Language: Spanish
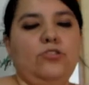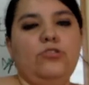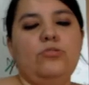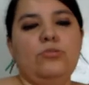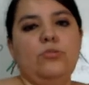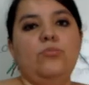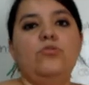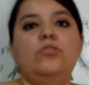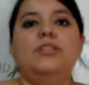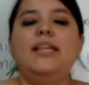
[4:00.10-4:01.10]
niños,
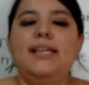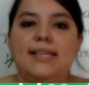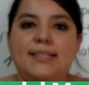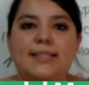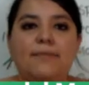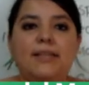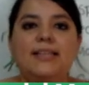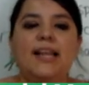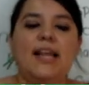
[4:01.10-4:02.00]
ustedes saben de